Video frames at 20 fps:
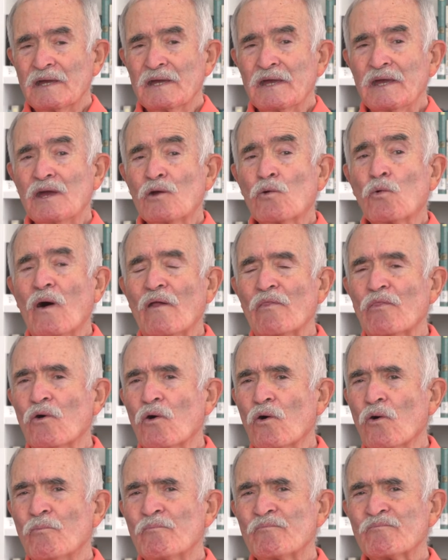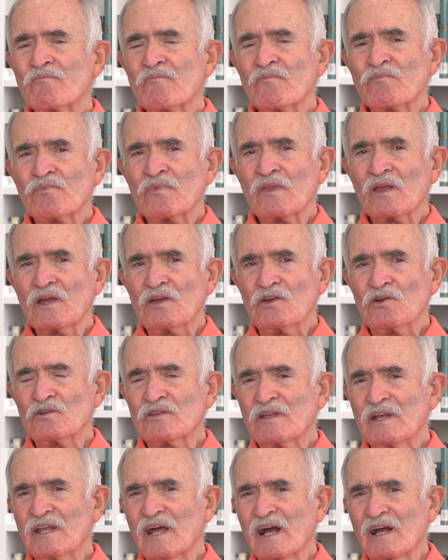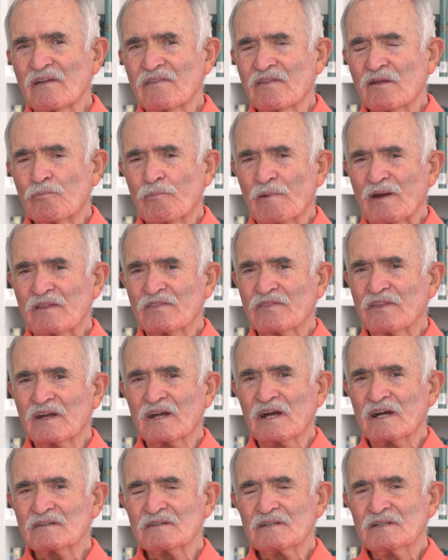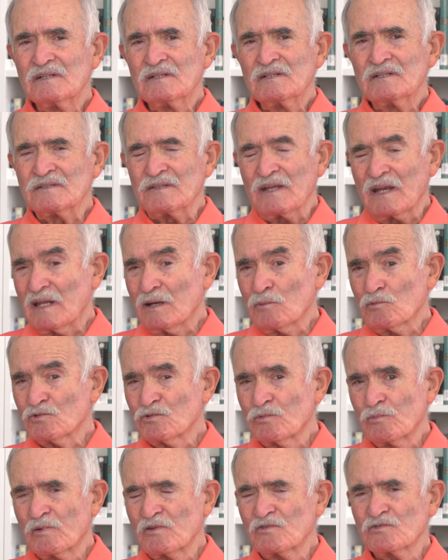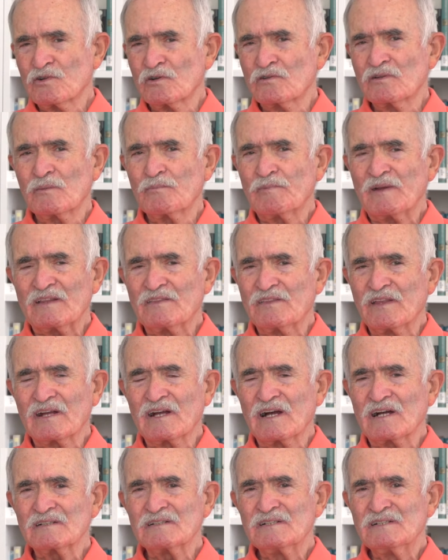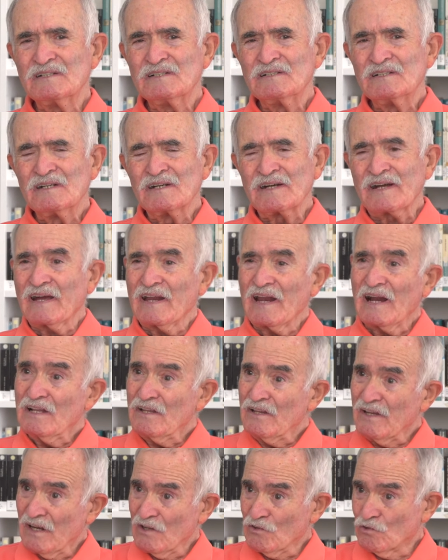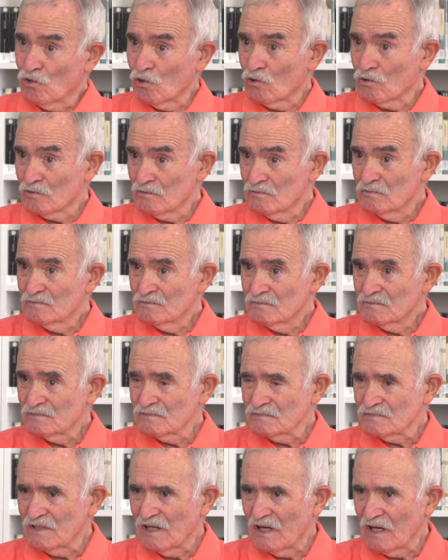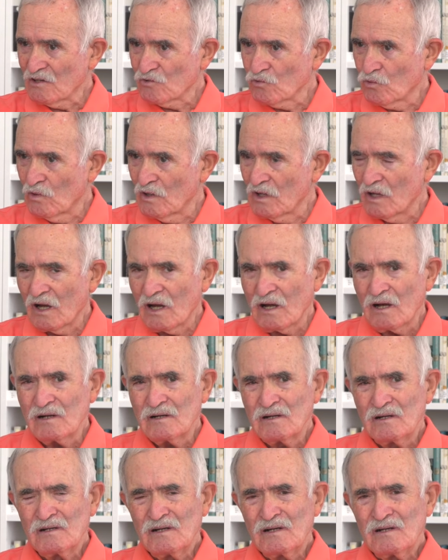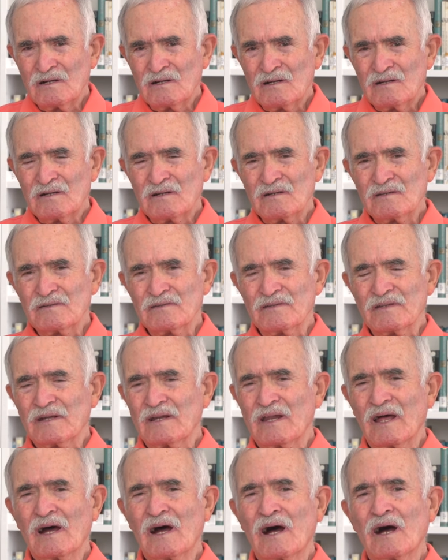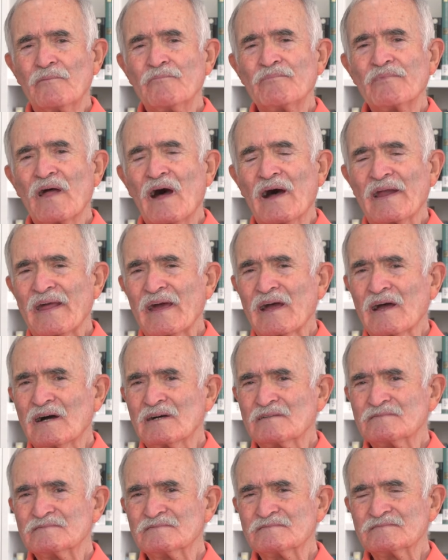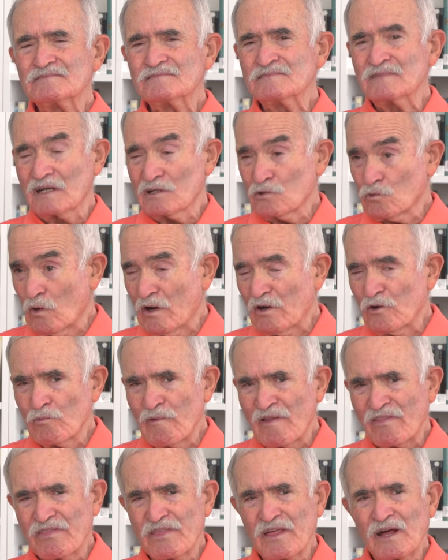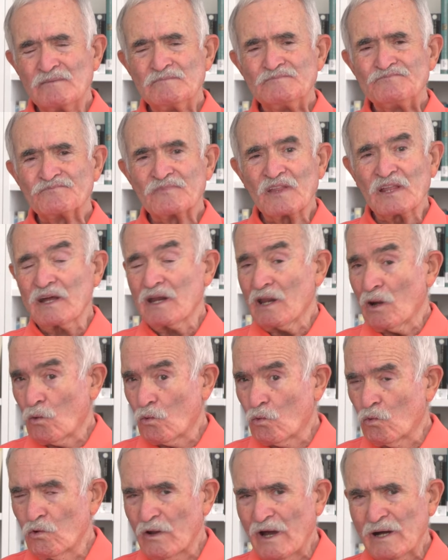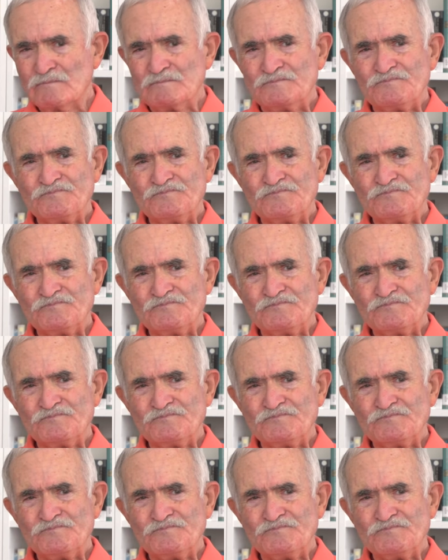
Y cuando yo tenía que hacer prácticas, teníamos un profesor de prácticas, que era el director de la escuela de la Aneja, la escuela de Numancia, que era un cura,